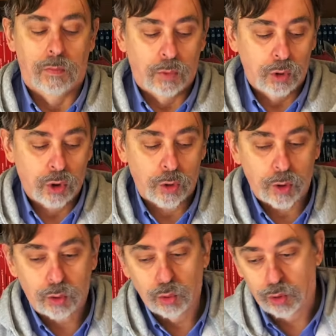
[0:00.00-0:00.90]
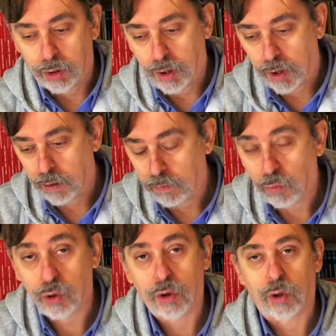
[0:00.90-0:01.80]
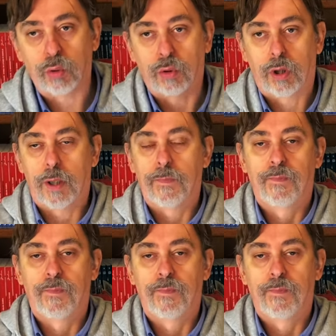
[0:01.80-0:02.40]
Buongiorno a tutti, buongiorno a tutti.